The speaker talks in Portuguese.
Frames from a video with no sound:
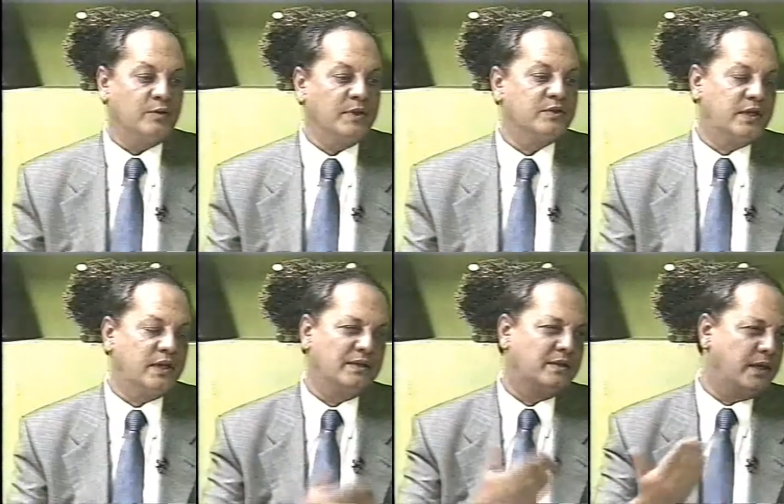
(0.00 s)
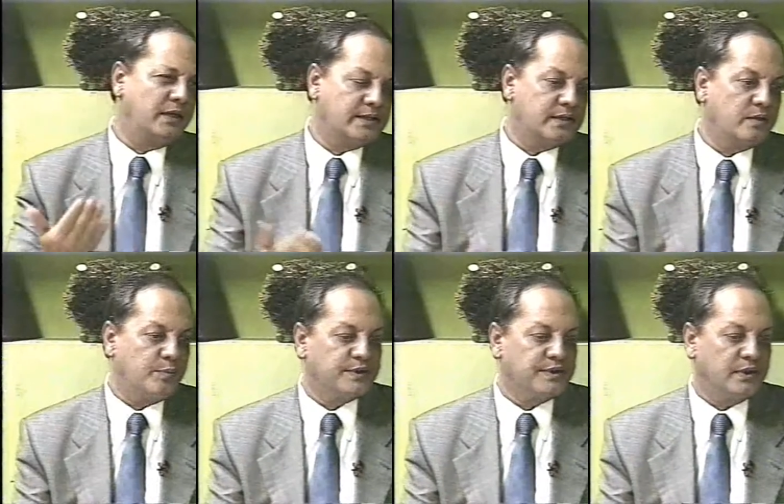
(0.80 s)
ou menos
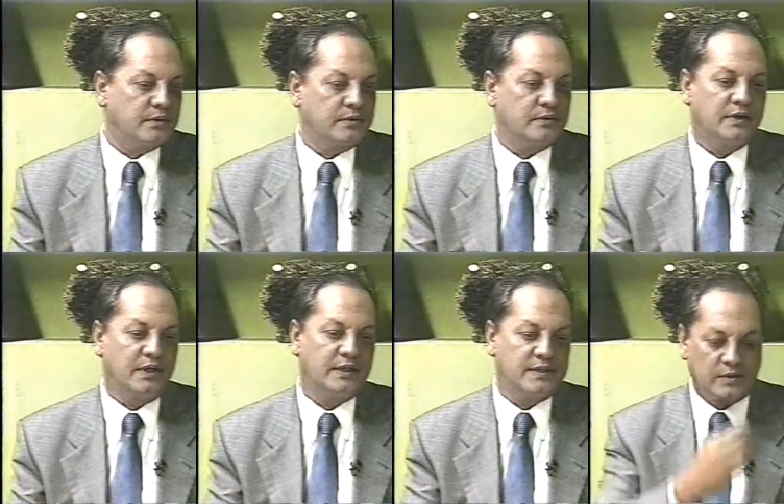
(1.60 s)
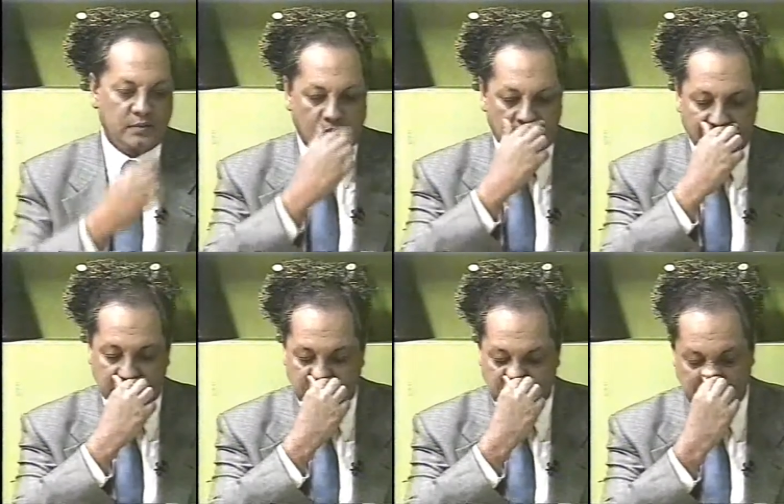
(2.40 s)
35%, 35% a
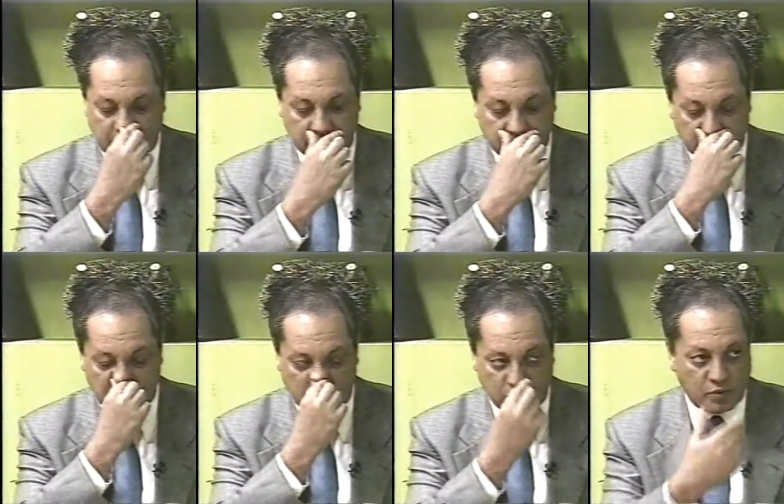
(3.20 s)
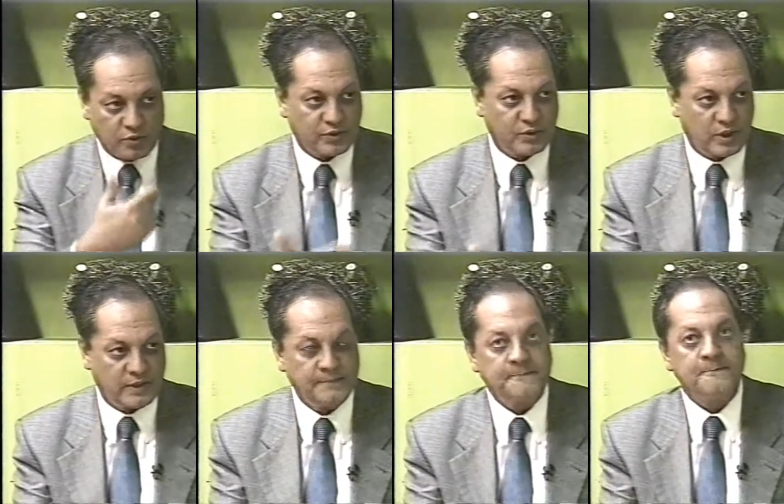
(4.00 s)
40% do
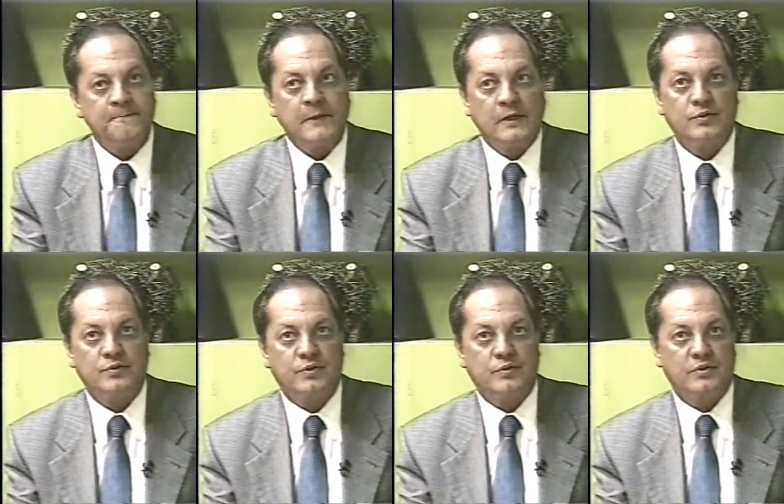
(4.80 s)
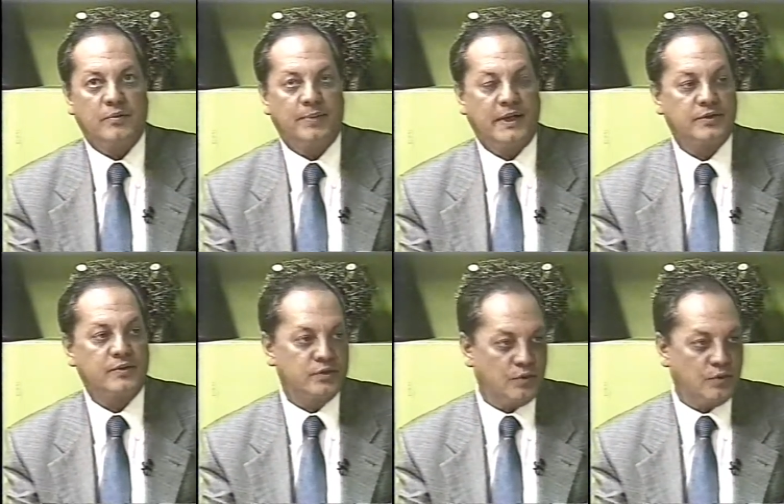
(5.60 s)
consultório de um cirurgião plástico é de